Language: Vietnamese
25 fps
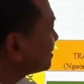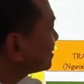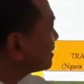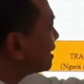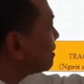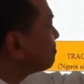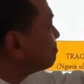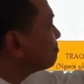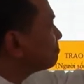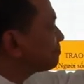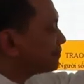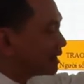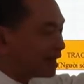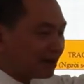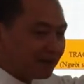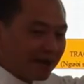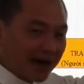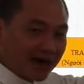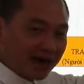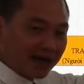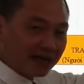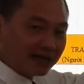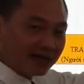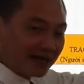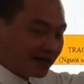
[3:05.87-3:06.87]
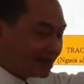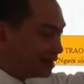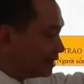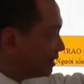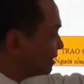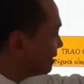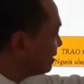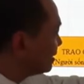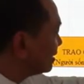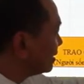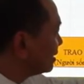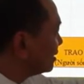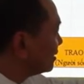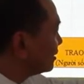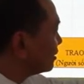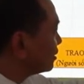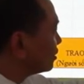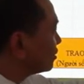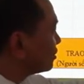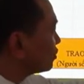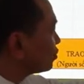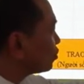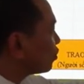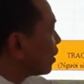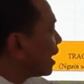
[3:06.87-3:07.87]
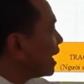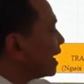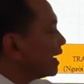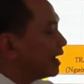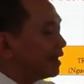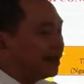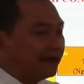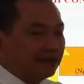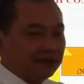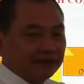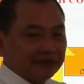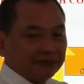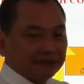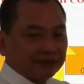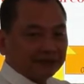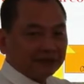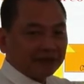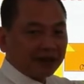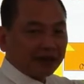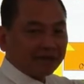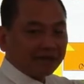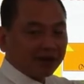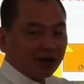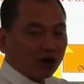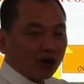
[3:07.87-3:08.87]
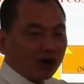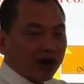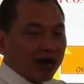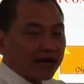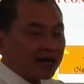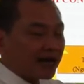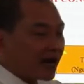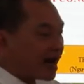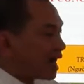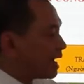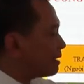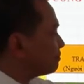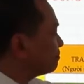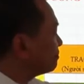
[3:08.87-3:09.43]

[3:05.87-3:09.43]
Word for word: Tâm là mang lại giá trị, tuệ là phải có cách làm,